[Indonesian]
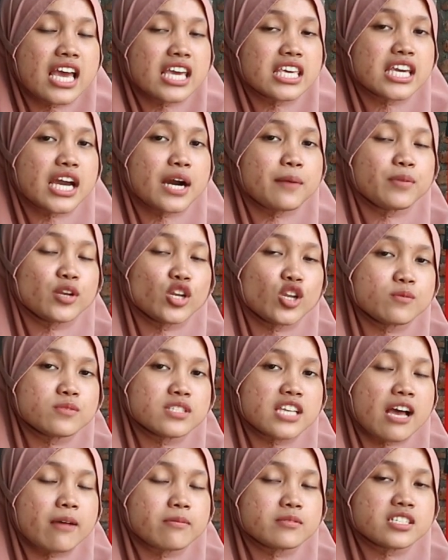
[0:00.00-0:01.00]
Yang belum
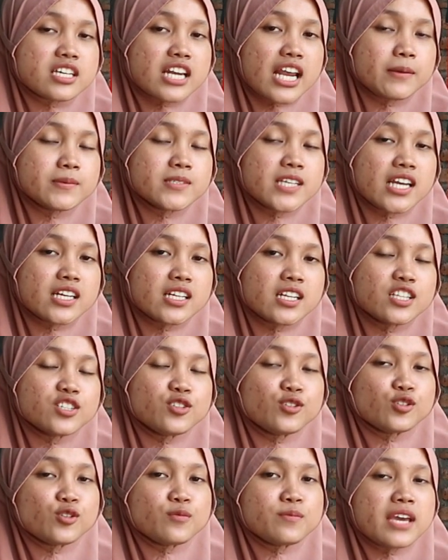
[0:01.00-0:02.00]
subscribe channel
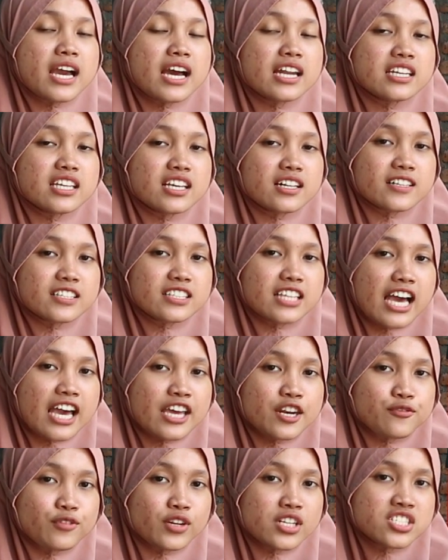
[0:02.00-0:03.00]
YouTube-nya Delta
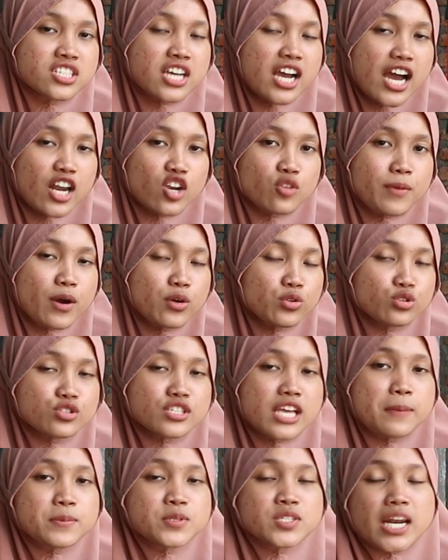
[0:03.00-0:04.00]
Edifol Jangan lupa untuk
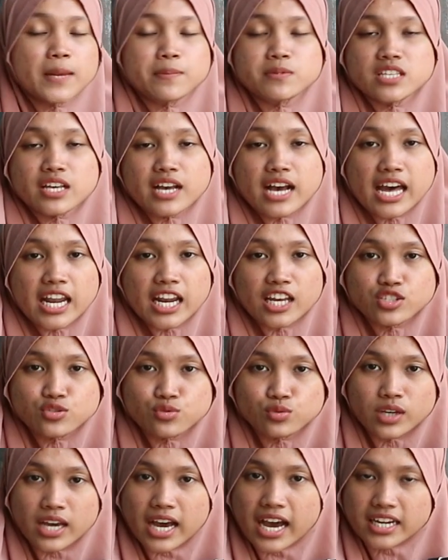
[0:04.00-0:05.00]
subscribe sekarang
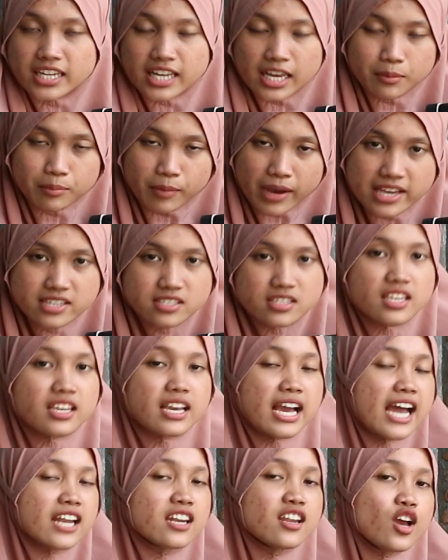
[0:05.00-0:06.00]
juga Dan
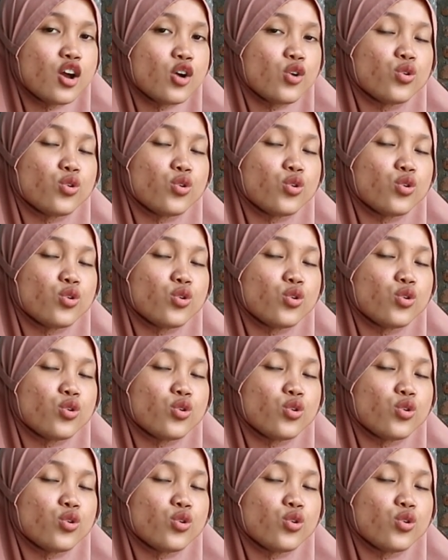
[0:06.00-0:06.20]
pastikan